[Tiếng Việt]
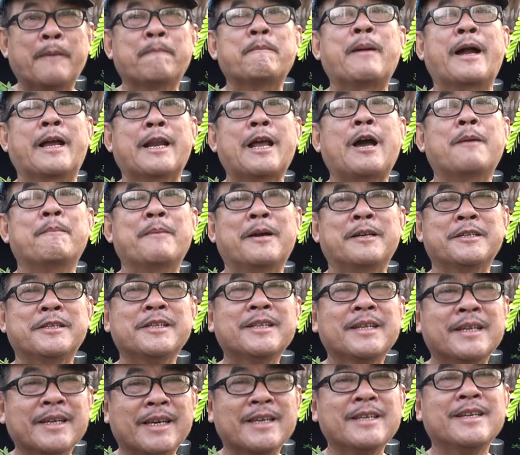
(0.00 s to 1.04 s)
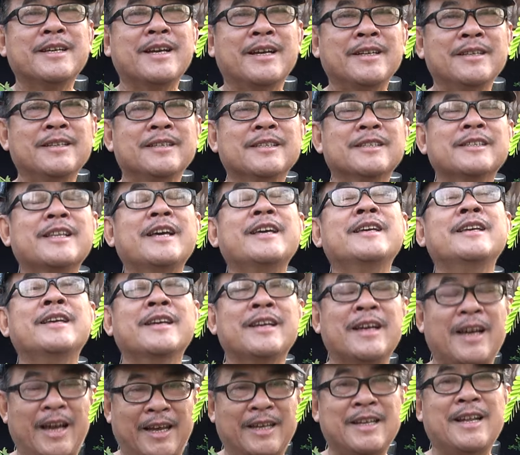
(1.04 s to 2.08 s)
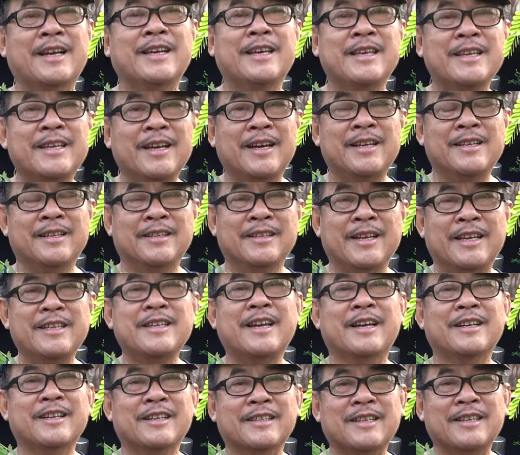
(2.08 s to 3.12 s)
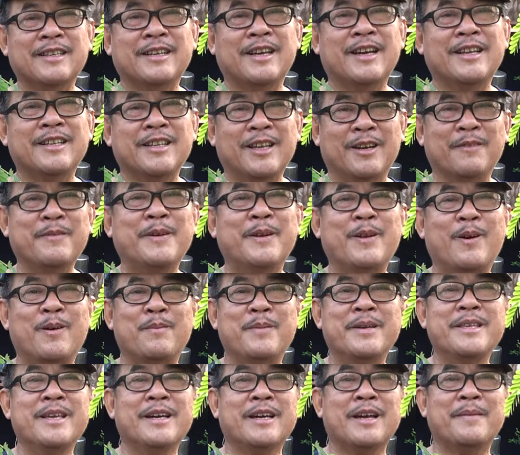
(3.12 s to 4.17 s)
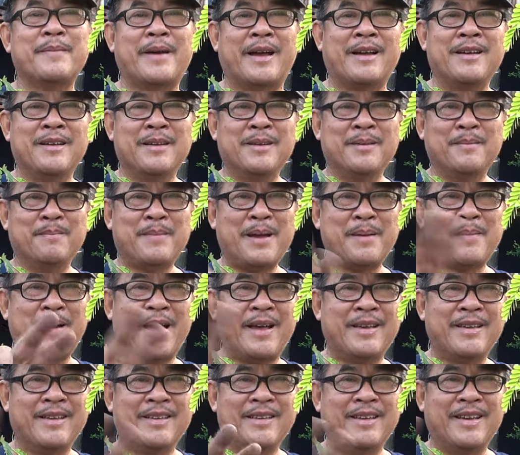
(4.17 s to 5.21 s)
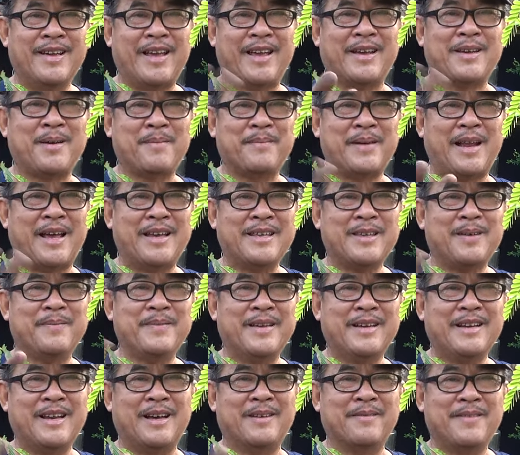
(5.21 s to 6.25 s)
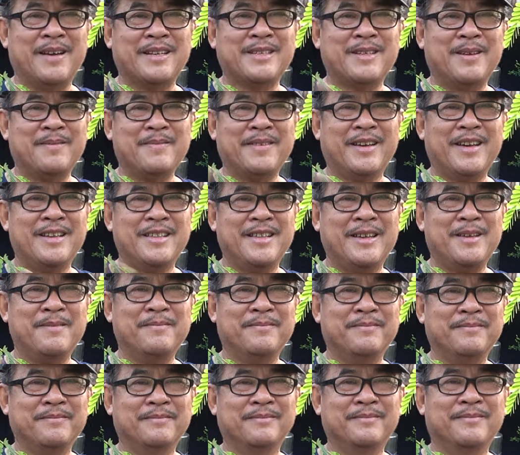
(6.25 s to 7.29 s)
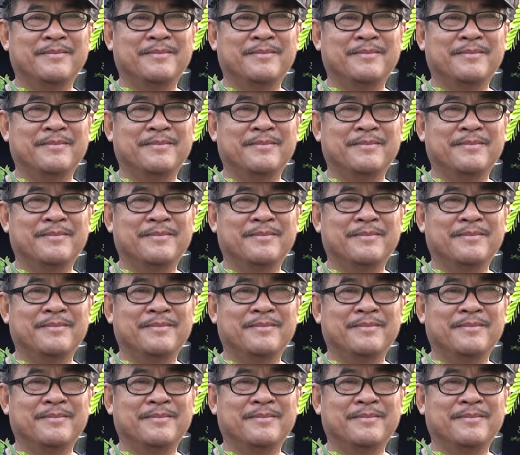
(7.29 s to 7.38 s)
Bạn nào mà chưa đăng ký kênh thì hãy đăng ký kênh để nhận được từ kênh những video mới nhất các bạn. Bye bye, hẹn gặp lại trong những lần phát sóng kế tiếp.